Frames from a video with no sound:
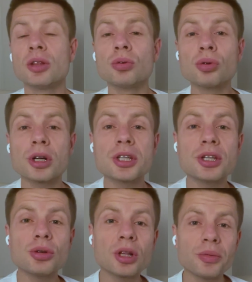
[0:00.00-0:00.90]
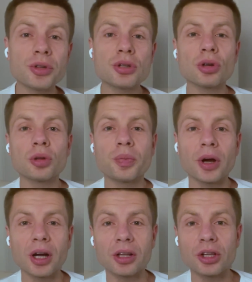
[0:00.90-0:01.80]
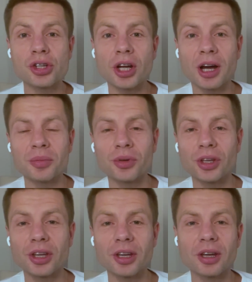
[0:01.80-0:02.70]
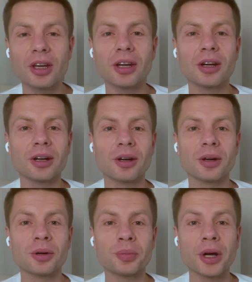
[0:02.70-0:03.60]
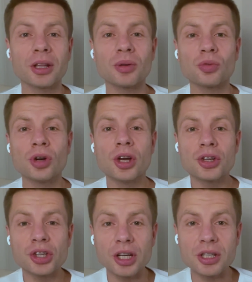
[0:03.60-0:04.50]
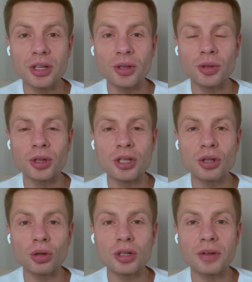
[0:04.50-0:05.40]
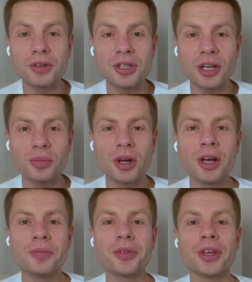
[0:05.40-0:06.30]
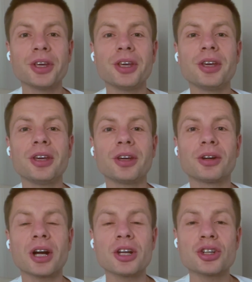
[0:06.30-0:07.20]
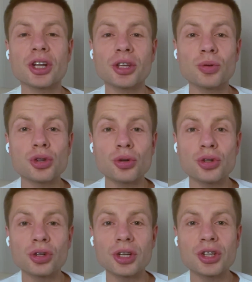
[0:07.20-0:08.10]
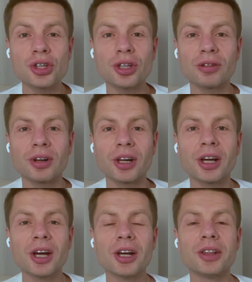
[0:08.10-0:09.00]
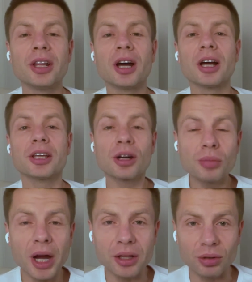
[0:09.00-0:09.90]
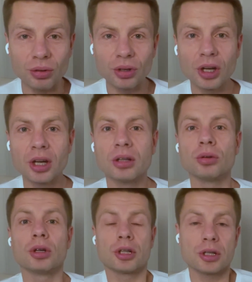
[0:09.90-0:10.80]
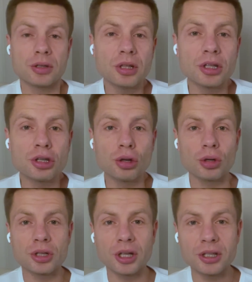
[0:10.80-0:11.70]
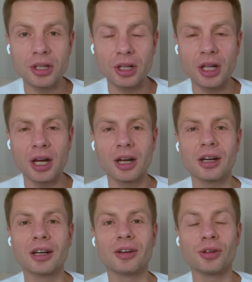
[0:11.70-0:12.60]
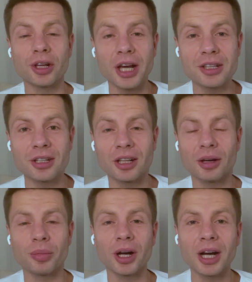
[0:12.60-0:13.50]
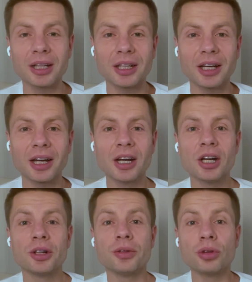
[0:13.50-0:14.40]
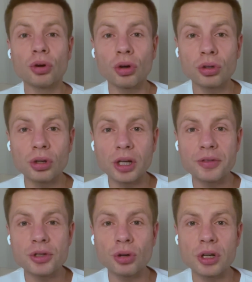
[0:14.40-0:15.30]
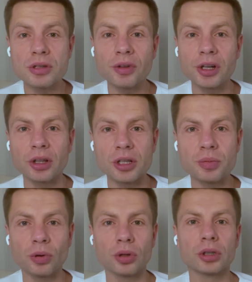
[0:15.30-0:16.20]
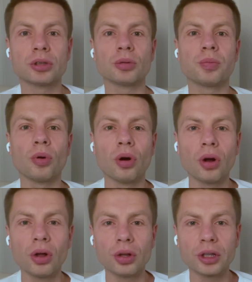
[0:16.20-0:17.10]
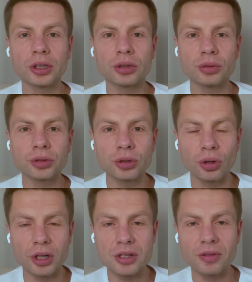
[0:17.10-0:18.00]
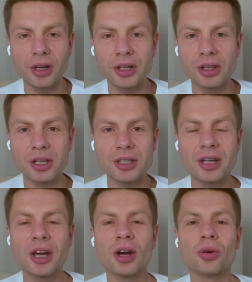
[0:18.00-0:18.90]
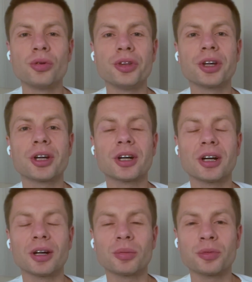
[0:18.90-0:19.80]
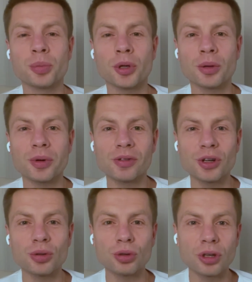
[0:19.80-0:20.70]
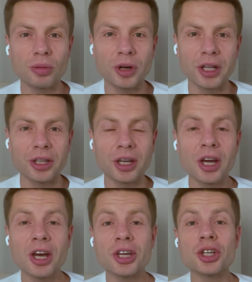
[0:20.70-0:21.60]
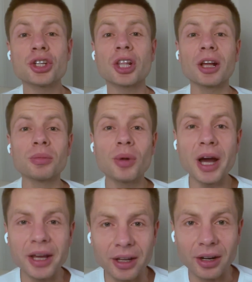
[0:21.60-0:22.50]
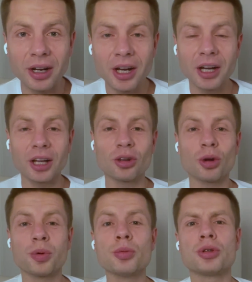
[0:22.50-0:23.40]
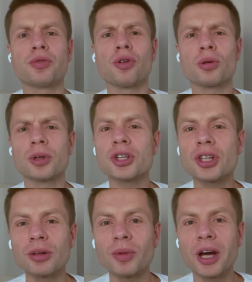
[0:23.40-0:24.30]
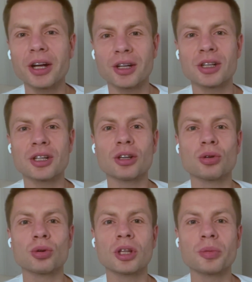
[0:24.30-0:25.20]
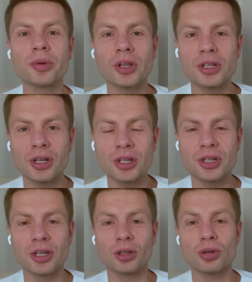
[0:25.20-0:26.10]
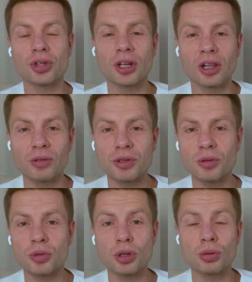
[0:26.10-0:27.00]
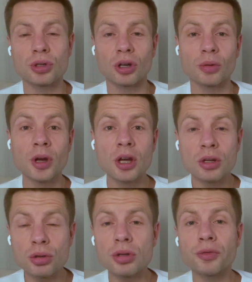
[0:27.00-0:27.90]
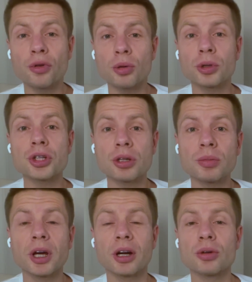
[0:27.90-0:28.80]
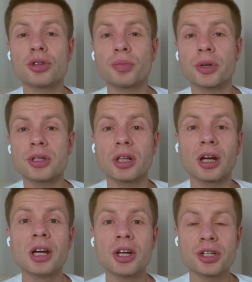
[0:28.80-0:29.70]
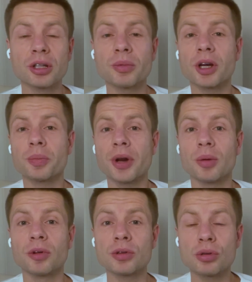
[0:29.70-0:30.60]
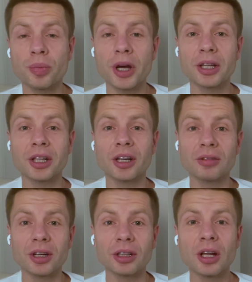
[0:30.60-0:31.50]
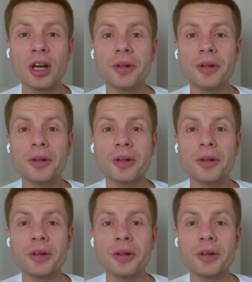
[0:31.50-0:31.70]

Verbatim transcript: ну, Россию там несет по клочкам, и э, поэтому сейчас они достаются всем, и, и раньше они еще очень рассчитывали на Германию, ну, это действительно серьезная страна, а, влиятельная, богатая, но только все развалилось полностью, полностью все развалилось у них э, по направлению Германии, и Штанмайер – который, помните, формула Штанмайера, за которую так билась Россия, то есть считала его своим союзником. Сегодня формула Штанмайера очень проста. Штанмайер прямо выступает и говорит,